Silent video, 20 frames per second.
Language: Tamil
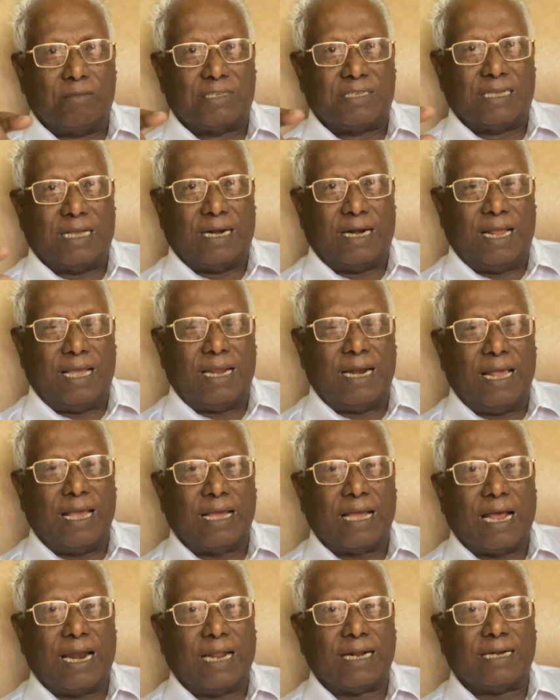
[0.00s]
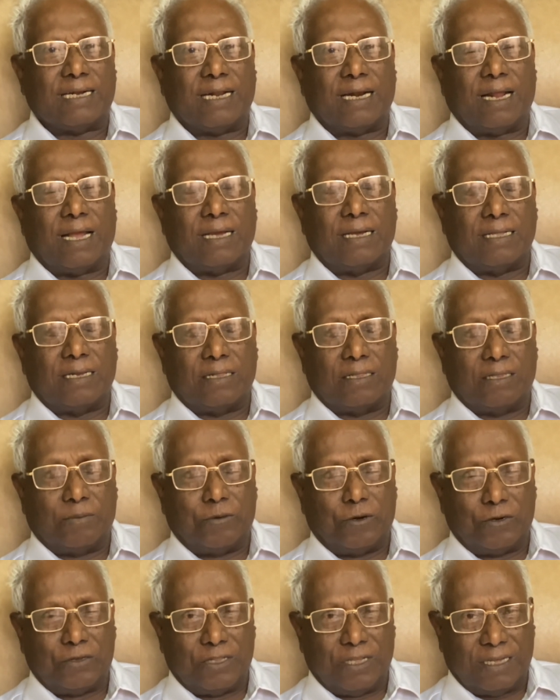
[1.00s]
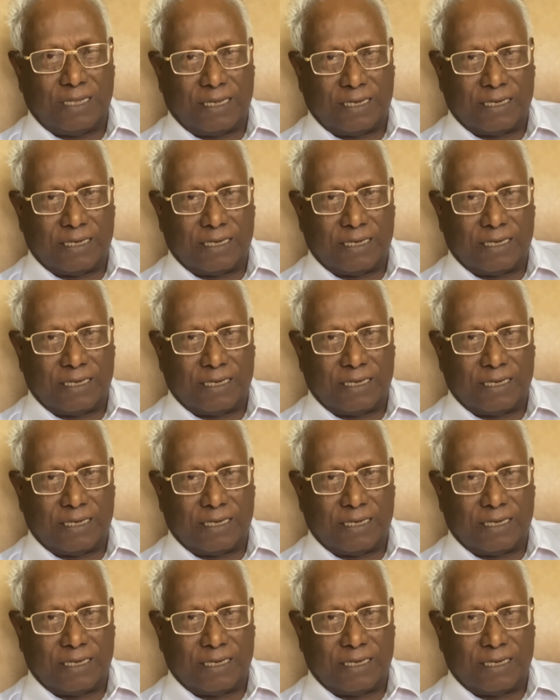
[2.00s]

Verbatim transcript: சென்னையிலே கலெக்டராக இருந்த பொழுது